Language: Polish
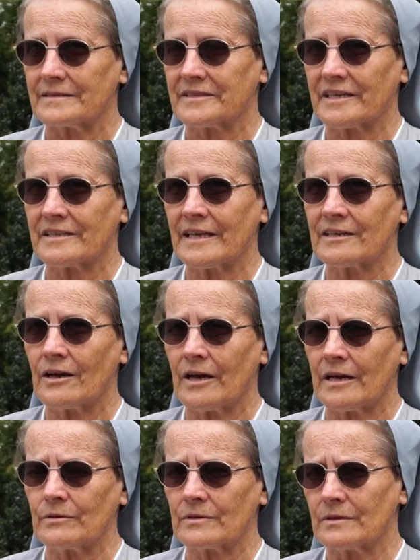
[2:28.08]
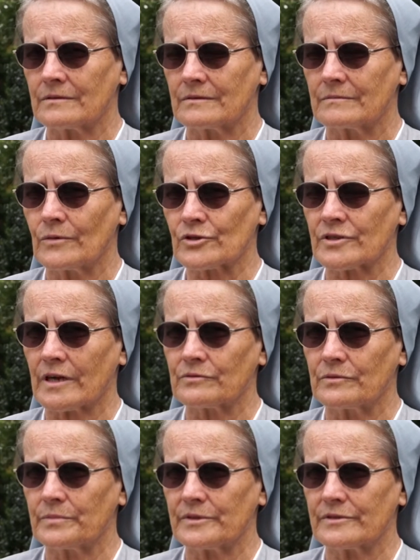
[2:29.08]
A za jednego euro można
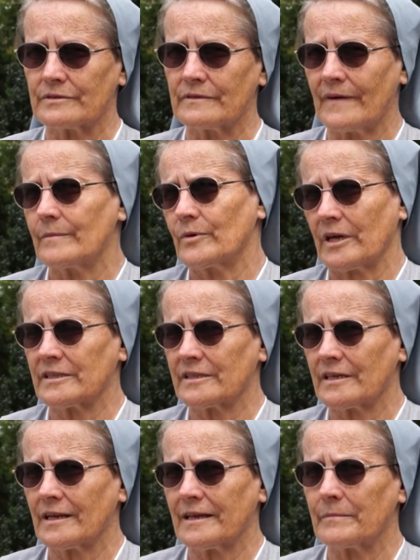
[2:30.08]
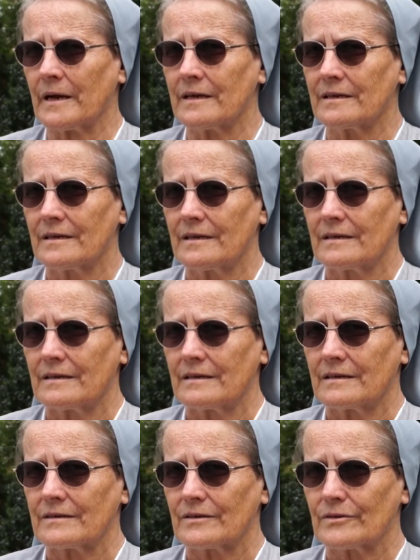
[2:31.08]
kupić dwa buchenki chleba,
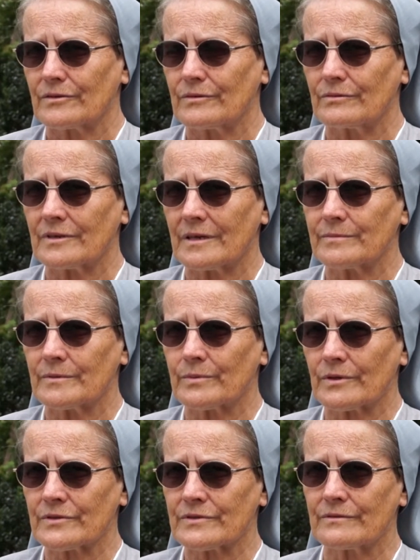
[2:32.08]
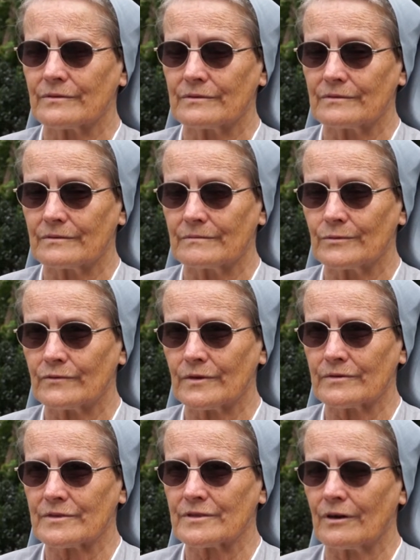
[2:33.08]
które po prostu
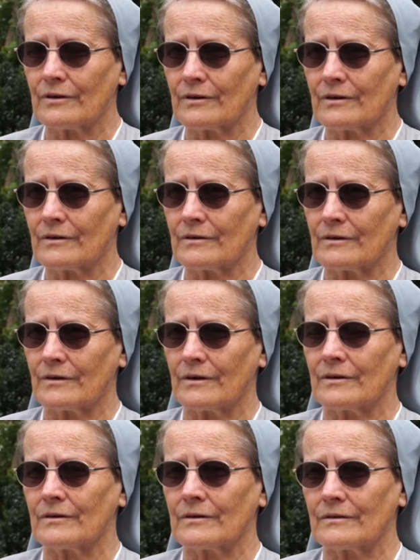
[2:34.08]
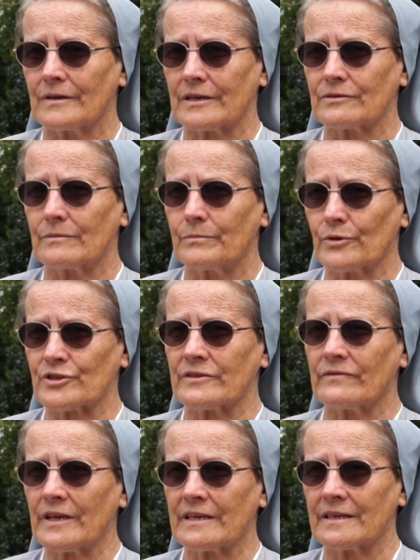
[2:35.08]
mówiąc o, o jako
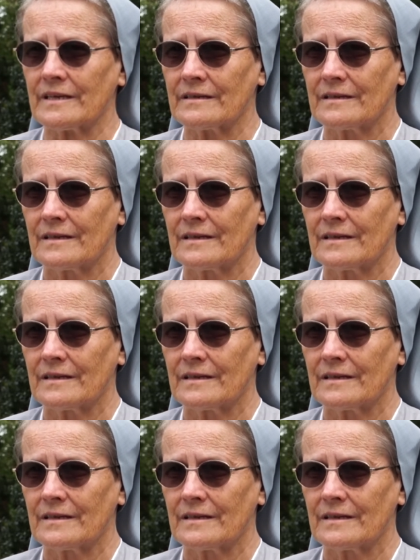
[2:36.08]
pożywienie